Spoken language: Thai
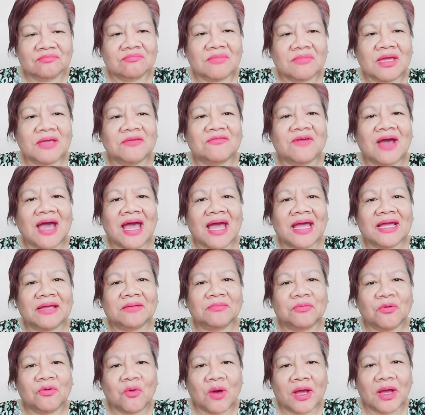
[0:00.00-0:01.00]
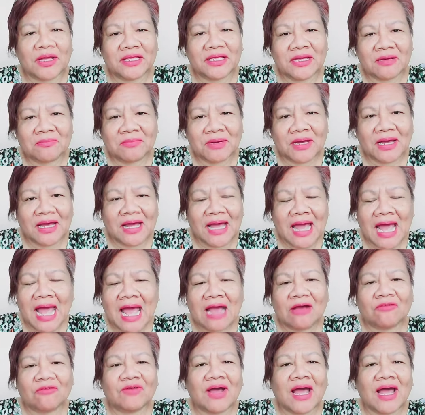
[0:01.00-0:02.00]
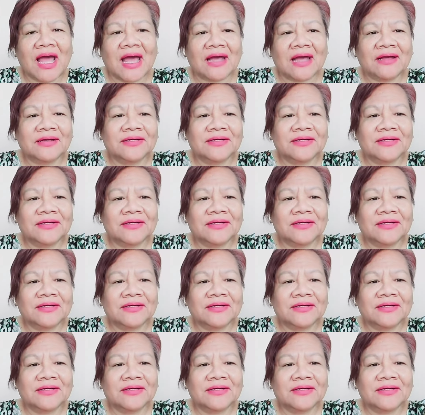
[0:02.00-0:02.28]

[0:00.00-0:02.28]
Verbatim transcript: ไม่วายผัวยังมาอ้างว่า